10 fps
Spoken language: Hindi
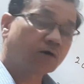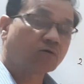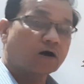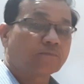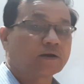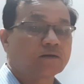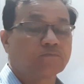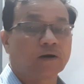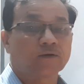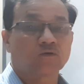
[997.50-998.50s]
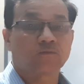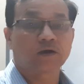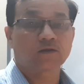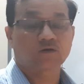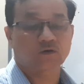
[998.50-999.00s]
होगा मेरी
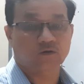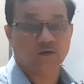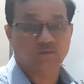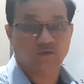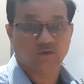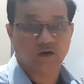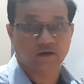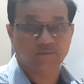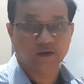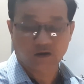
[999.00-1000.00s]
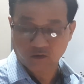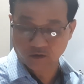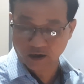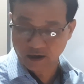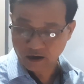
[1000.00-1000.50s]
बायनोमियल थ्योरम होगी
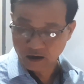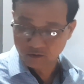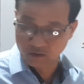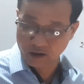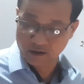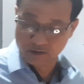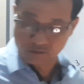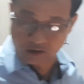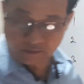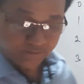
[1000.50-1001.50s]
ओके तो लेटर सी